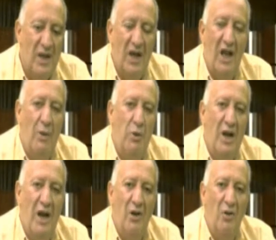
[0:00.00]
que
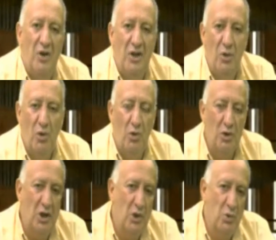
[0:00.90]
elaboran algo que tiene un
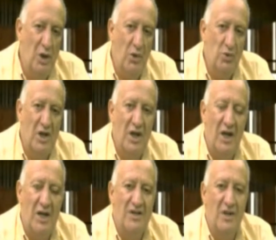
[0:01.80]
contenido de una cosa que
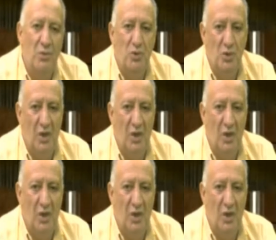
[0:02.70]
escasea mucho,